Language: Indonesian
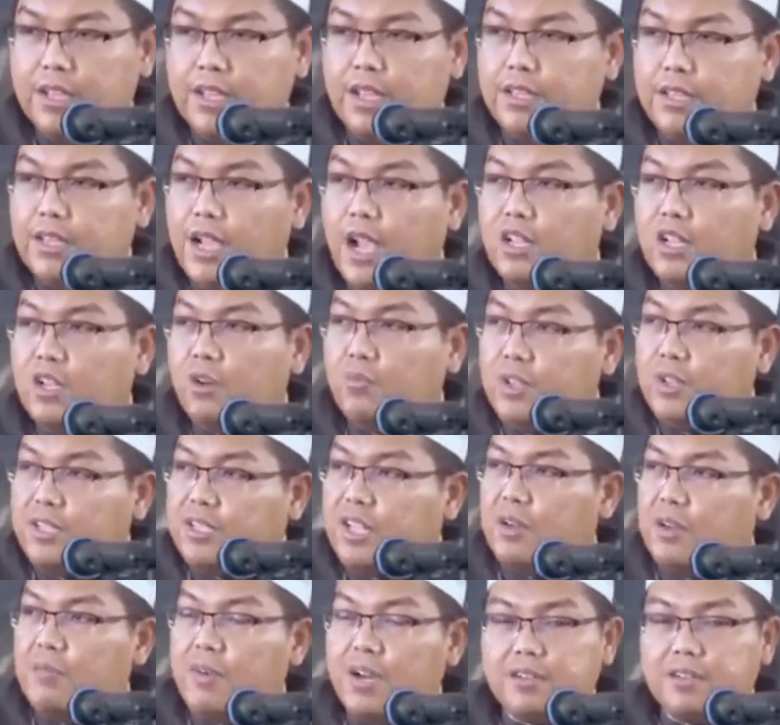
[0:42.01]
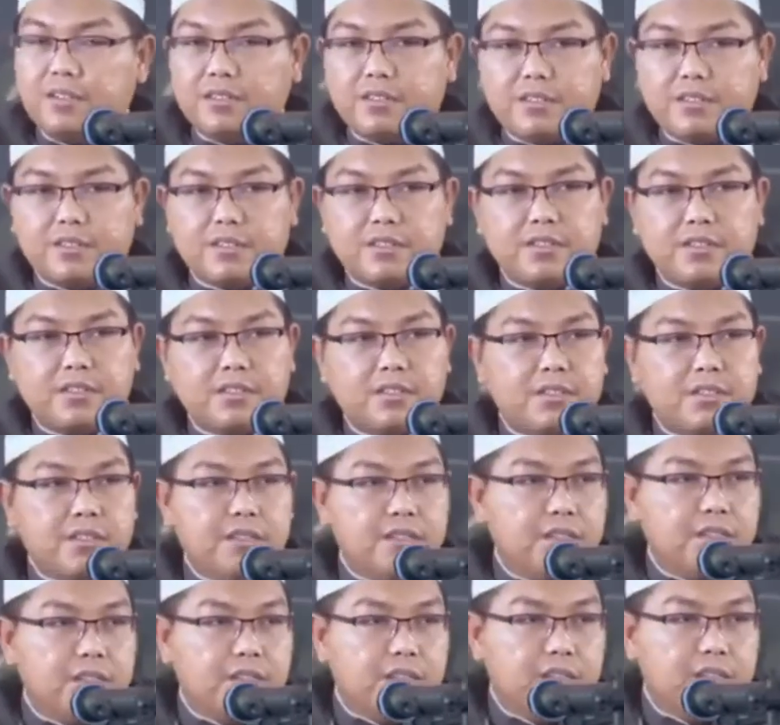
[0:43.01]
Kita hidup di zaman
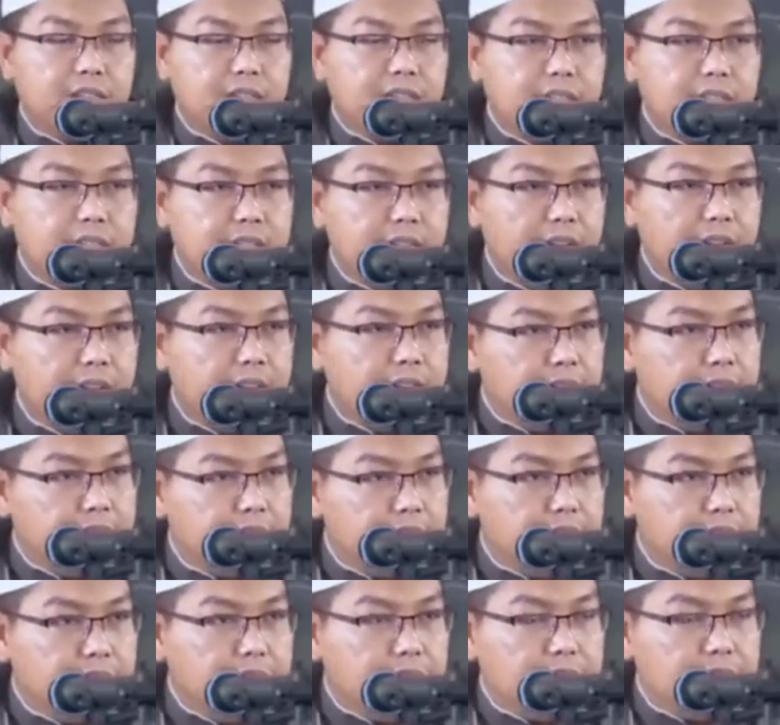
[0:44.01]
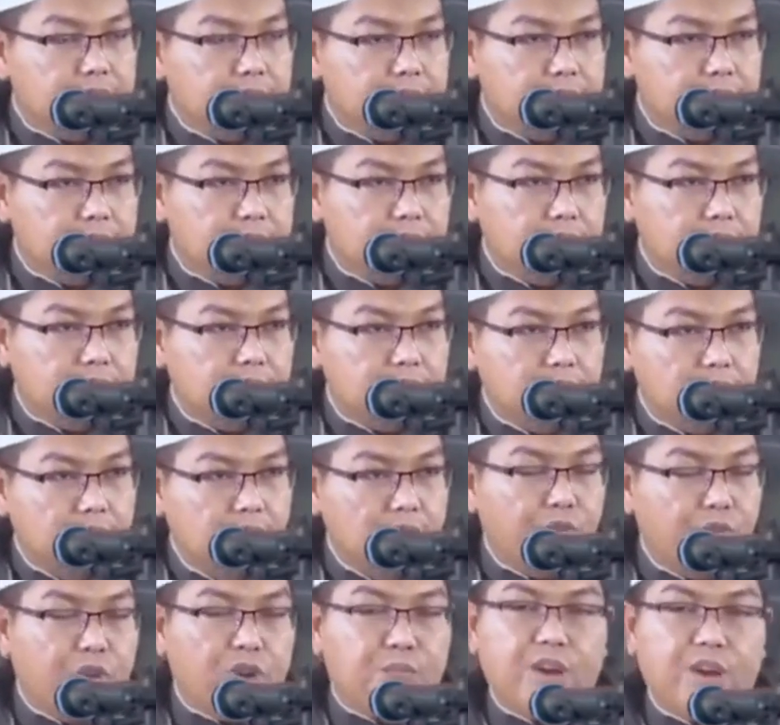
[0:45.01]
yang
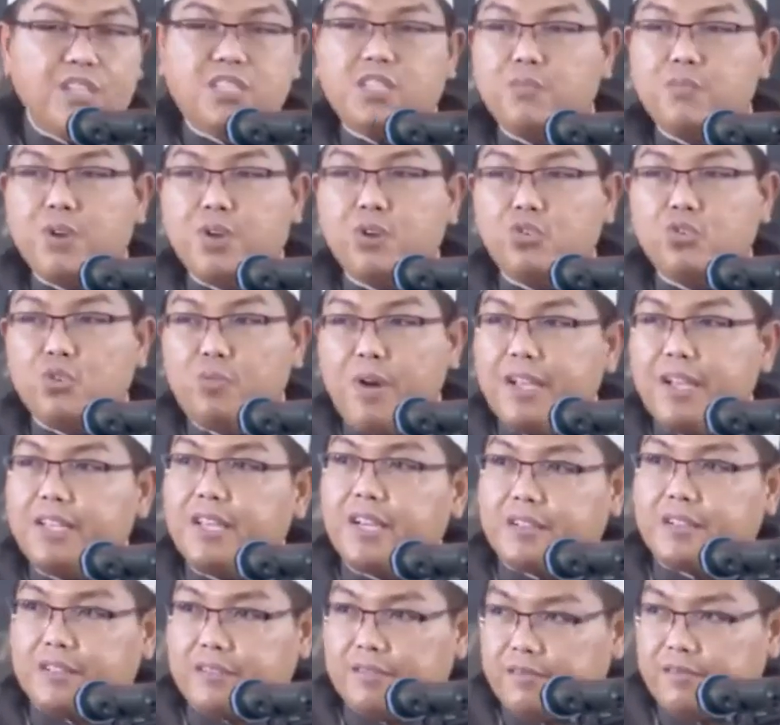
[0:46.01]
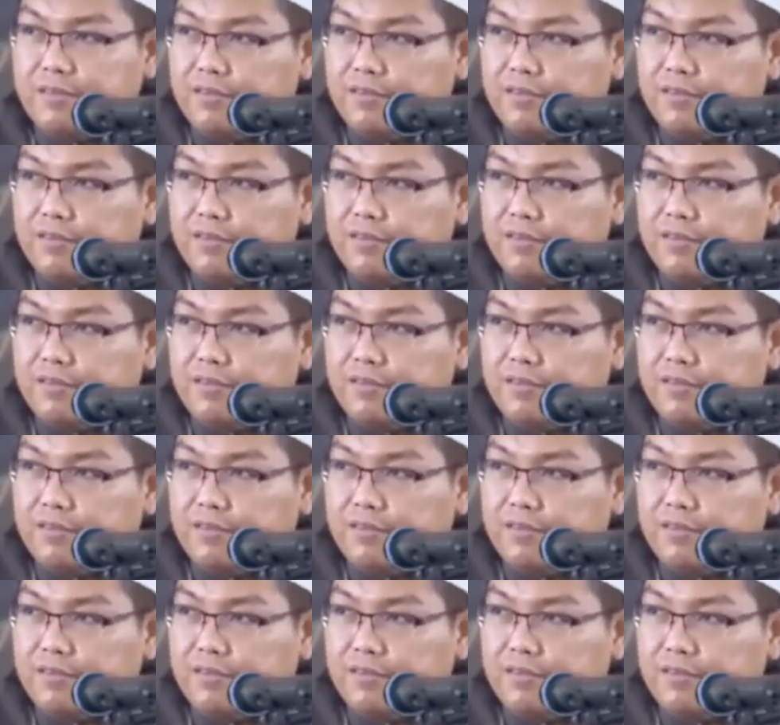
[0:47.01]
informasi begitu banyak.